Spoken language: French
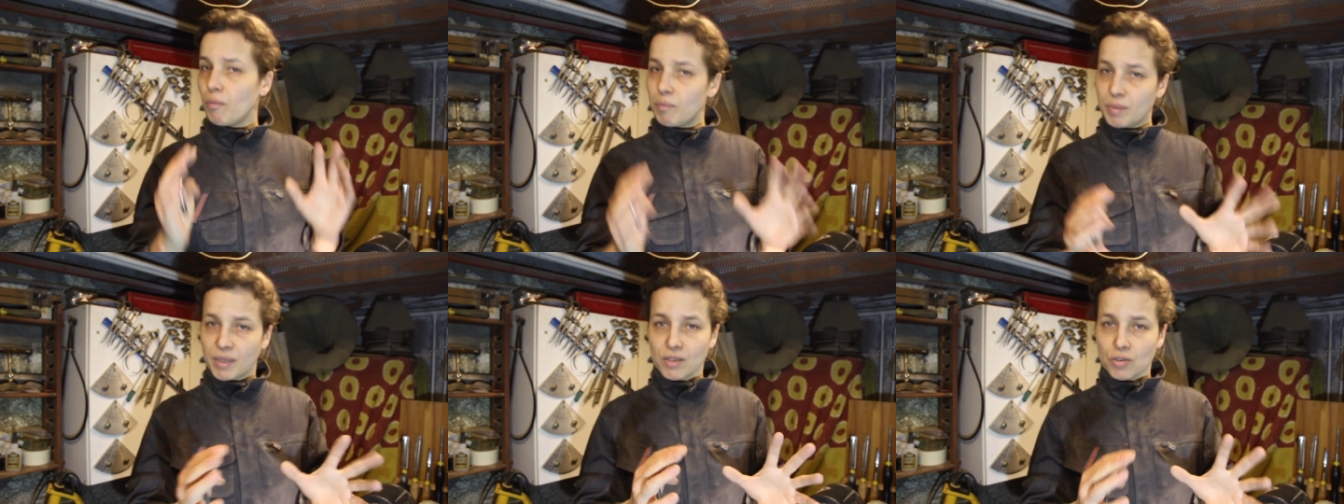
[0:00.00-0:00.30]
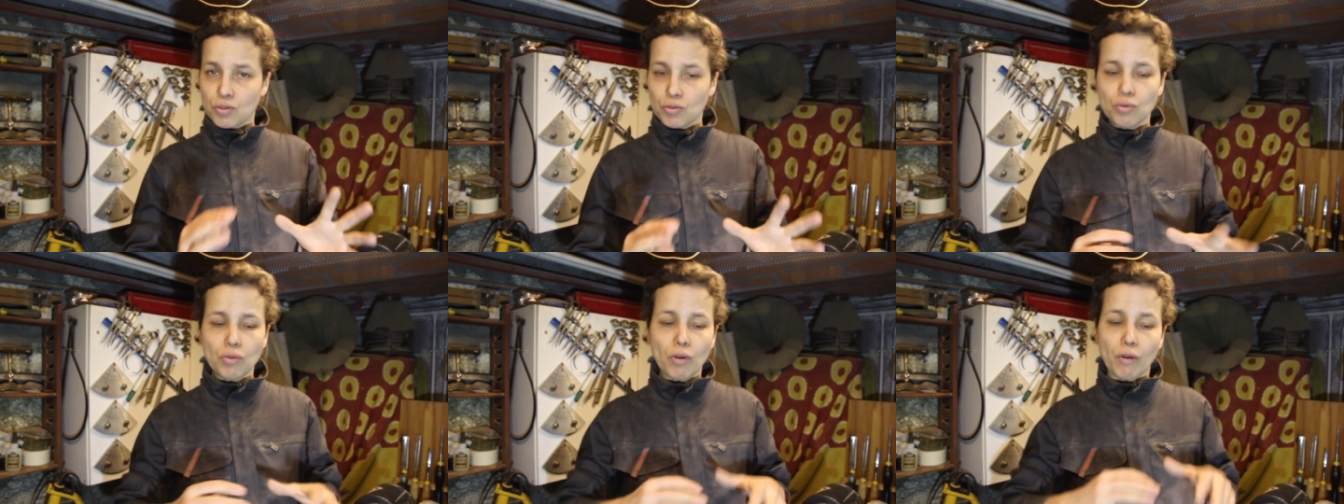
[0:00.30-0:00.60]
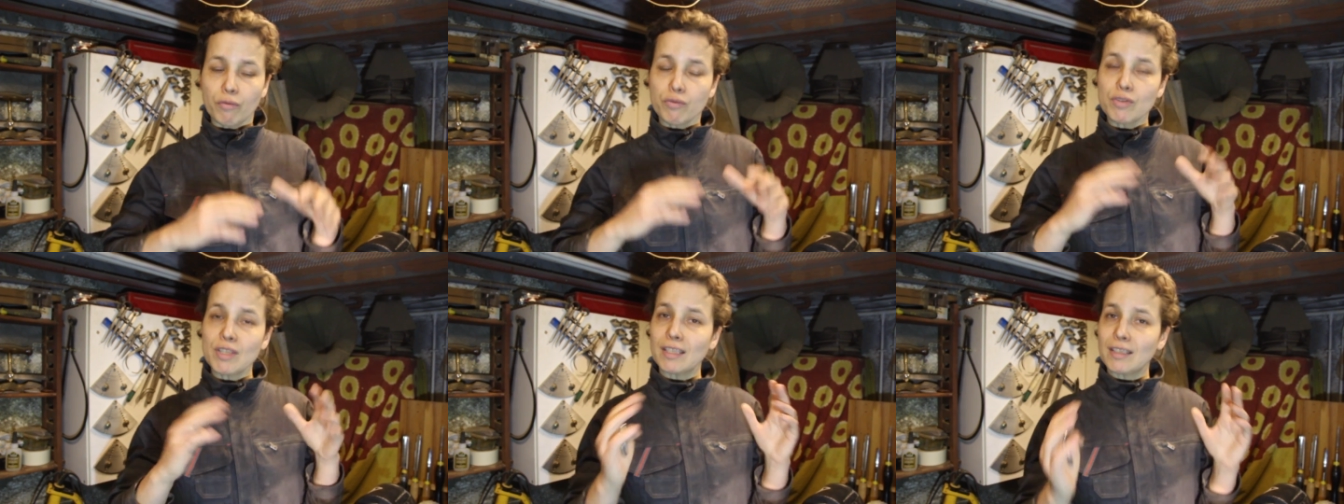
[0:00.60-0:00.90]
bien
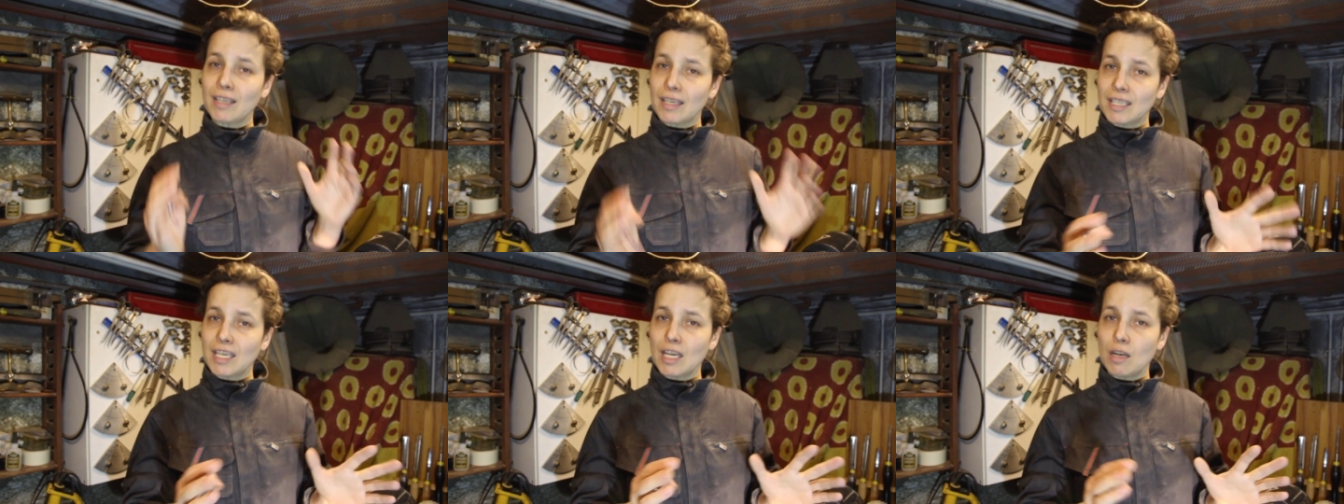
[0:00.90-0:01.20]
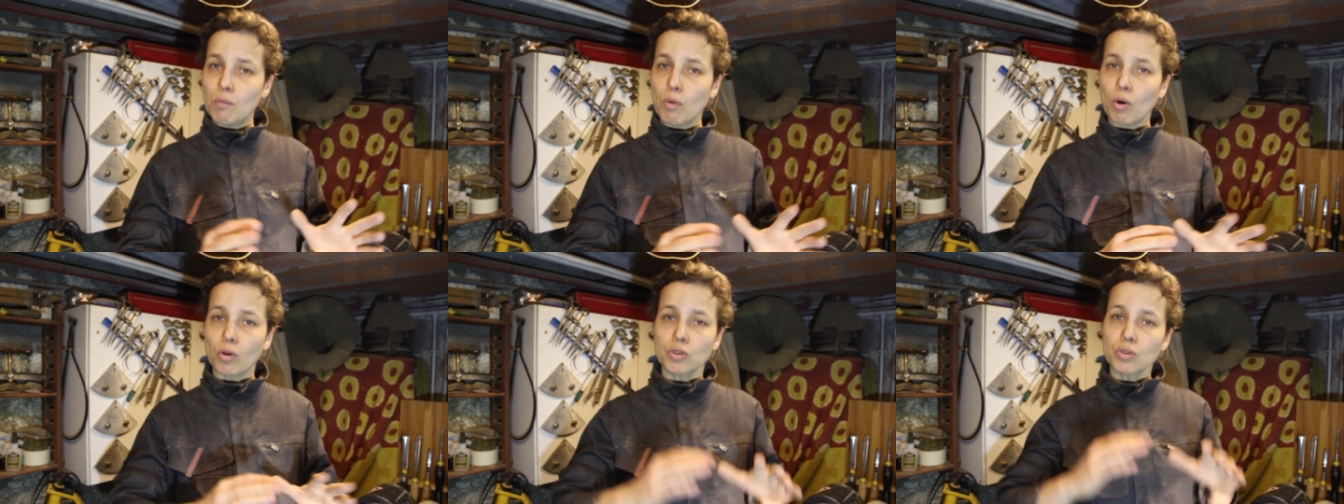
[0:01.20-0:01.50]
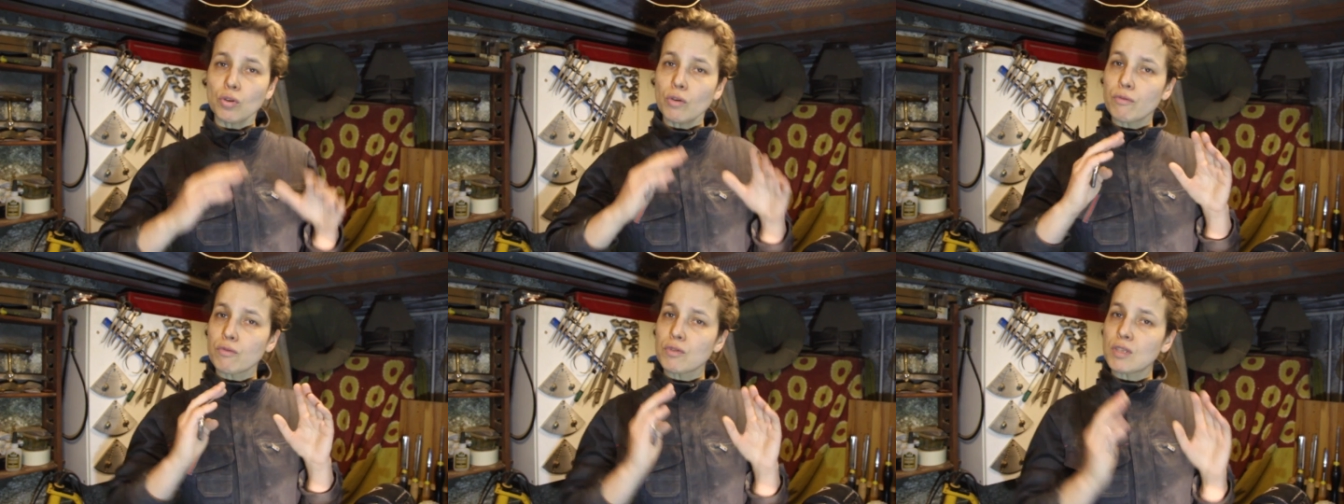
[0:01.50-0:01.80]
sûr, vous attaquez le
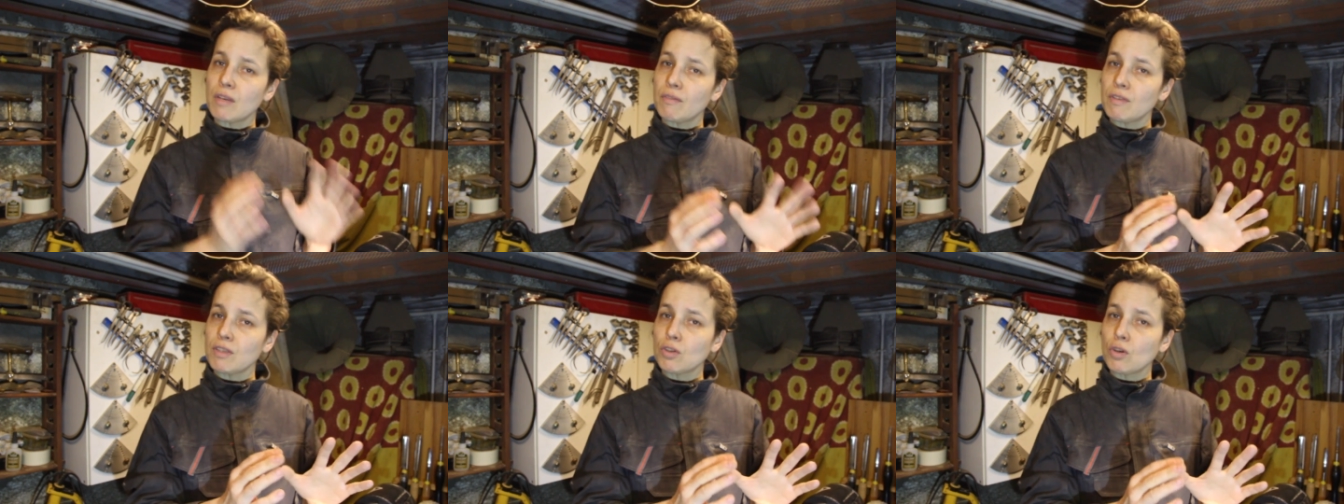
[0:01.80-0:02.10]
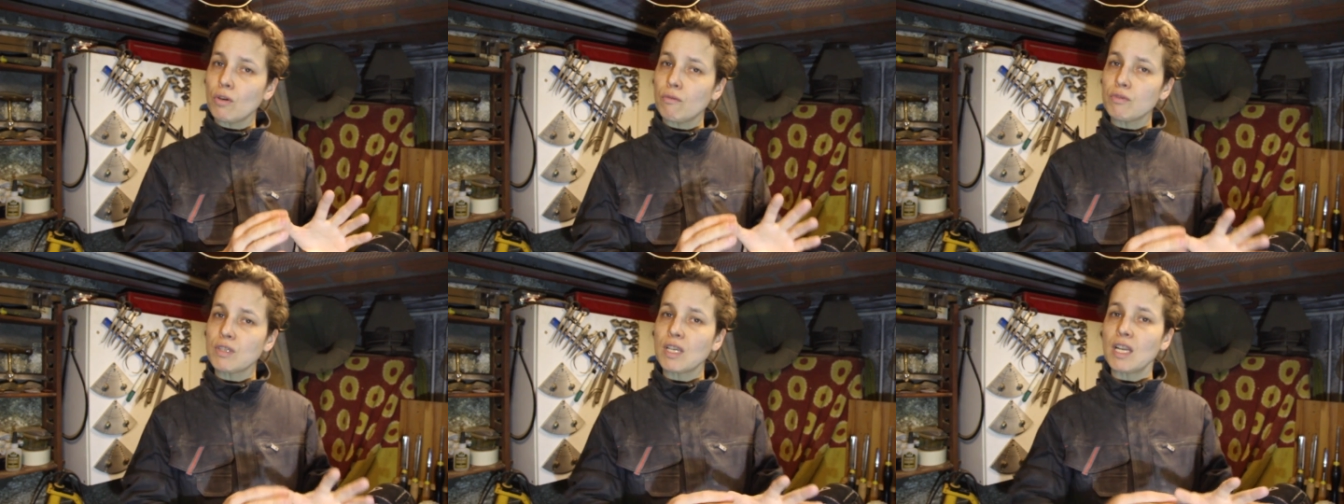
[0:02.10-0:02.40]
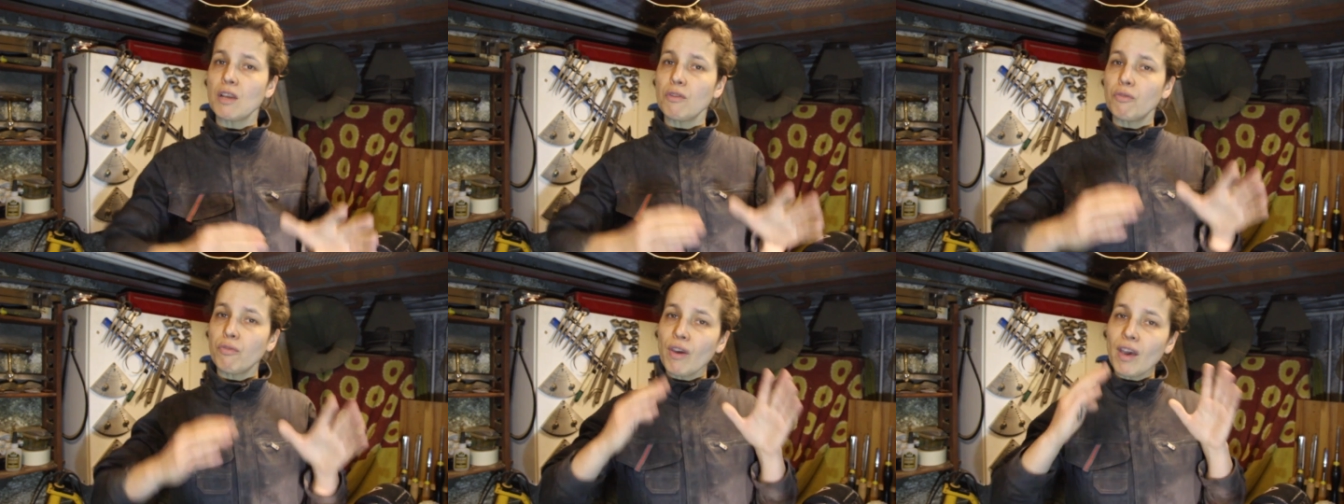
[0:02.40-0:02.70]
morceau, vous savez ce que vous
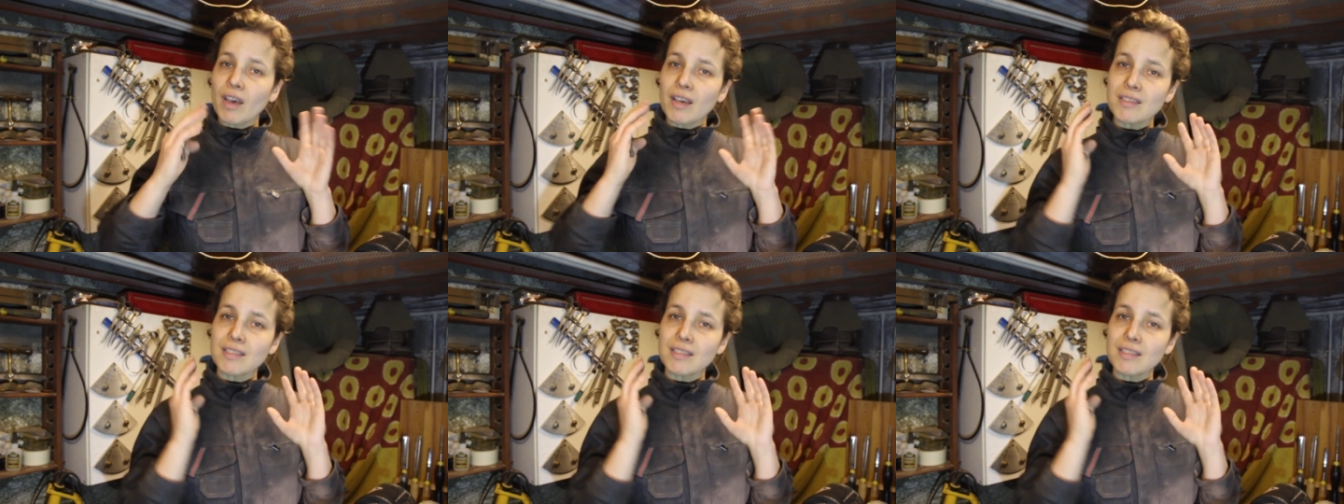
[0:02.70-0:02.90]
allez faire